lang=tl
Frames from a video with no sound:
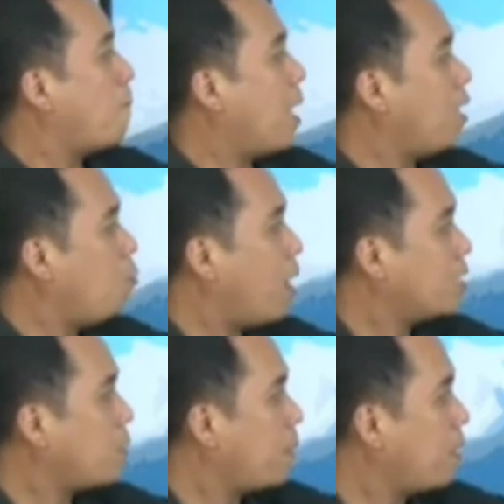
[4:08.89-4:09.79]

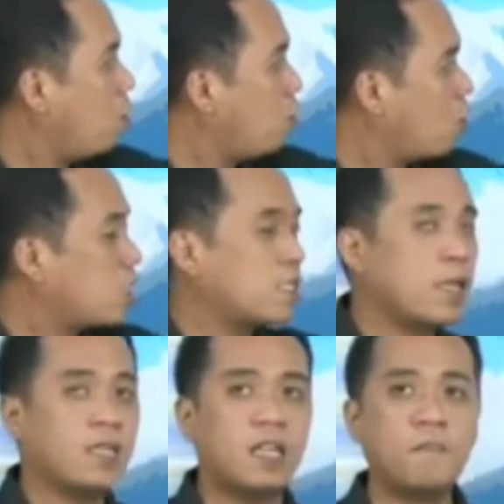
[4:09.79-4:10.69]
maaliwala sa panahon on
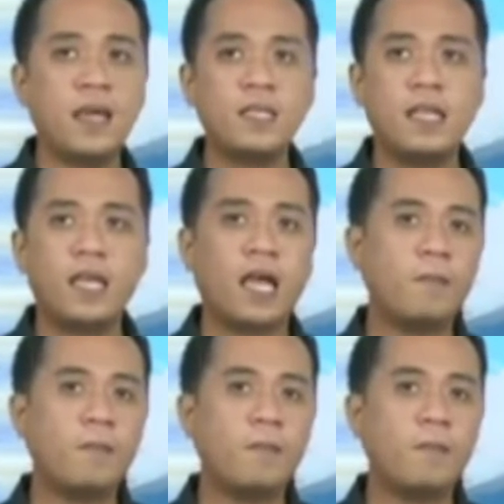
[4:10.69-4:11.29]
Sunday and Monday